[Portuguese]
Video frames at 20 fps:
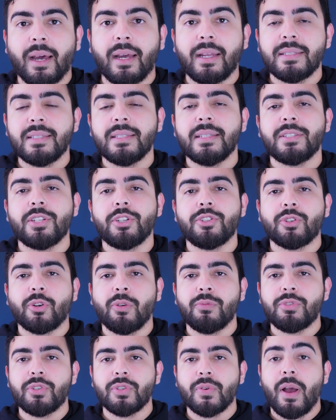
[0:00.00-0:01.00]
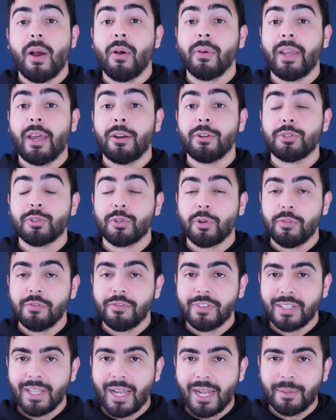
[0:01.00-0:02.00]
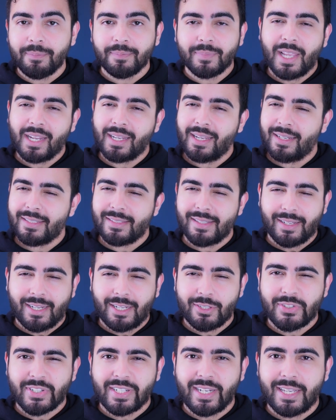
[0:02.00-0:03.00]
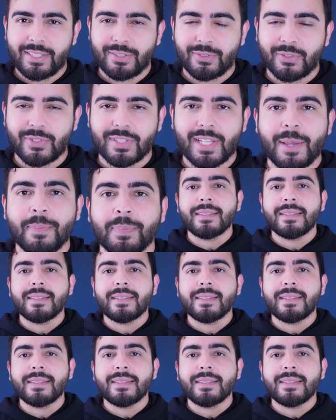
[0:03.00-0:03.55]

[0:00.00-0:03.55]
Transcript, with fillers: Antes da gente continuar, eu quero te convidar aqueles recados clássicos, né?